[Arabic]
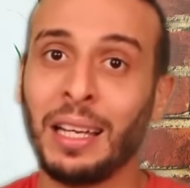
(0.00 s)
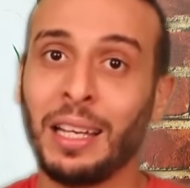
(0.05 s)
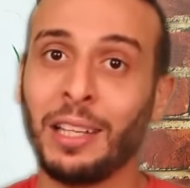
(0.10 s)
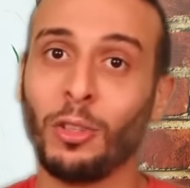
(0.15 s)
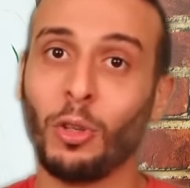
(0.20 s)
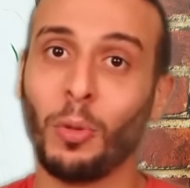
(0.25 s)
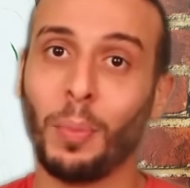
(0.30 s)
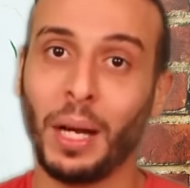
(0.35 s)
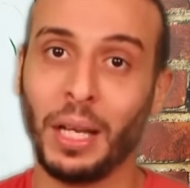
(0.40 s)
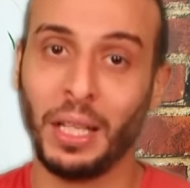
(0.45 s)

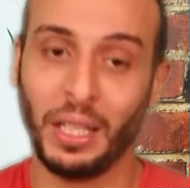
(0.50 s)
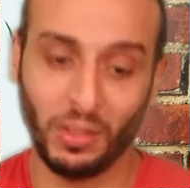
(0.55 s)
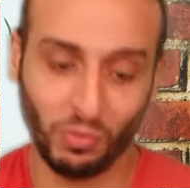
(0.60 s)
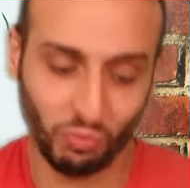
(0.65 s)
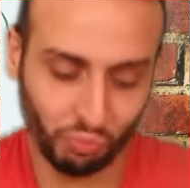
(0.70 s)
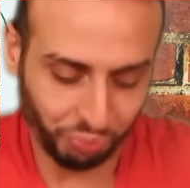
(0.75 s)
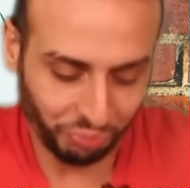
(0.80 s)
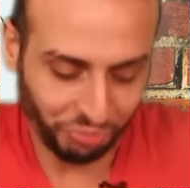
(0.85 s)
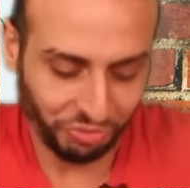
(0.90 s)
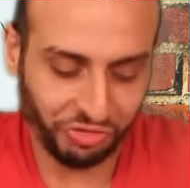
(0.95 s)
انه ما
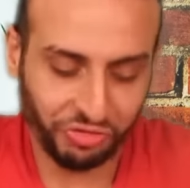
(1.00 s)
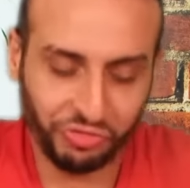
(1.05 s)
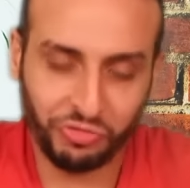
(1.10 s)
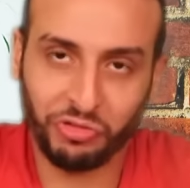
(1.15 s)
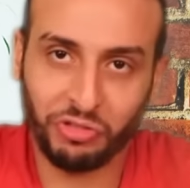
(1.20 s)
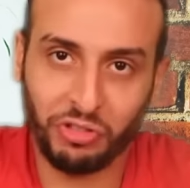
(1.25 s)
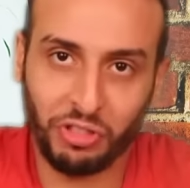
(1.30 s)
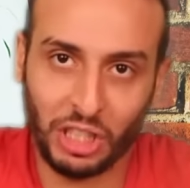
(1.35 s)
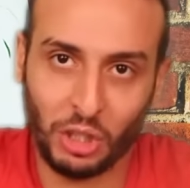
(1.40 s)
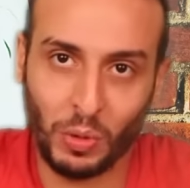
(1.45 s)

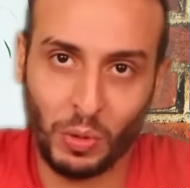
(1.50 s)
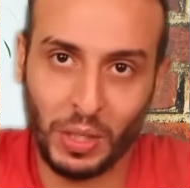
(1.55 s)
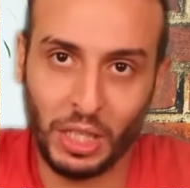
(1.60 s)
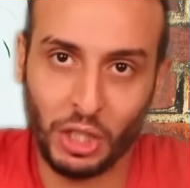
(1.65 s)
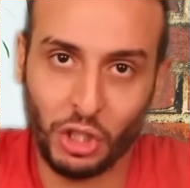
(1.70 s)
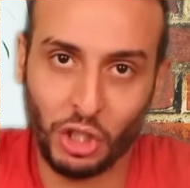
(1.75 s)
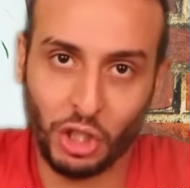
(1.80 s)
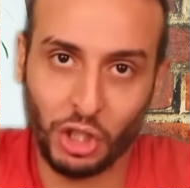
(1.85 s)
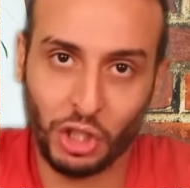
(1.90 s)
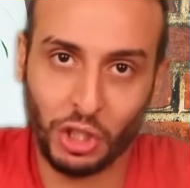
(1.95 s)
يفشولش